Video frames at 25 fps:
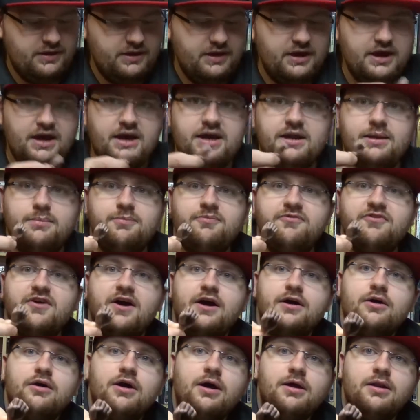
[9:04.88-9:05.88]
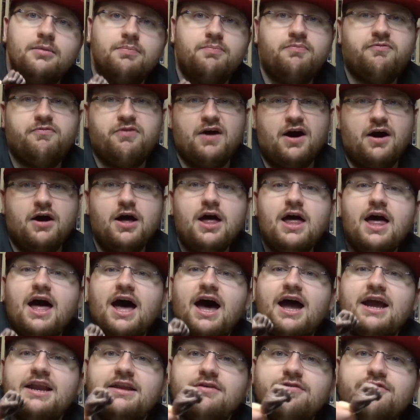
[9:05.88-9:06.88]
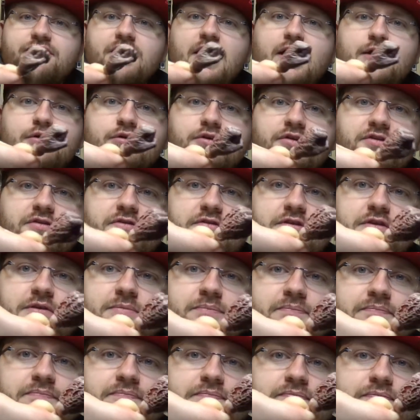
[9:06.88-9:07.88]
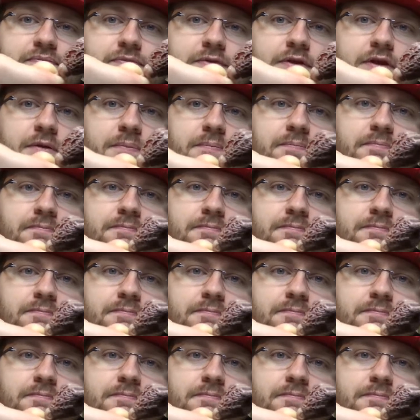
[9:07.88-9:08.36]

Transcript: eine, Pfau, eine, Pfau, eine Faust. Ne?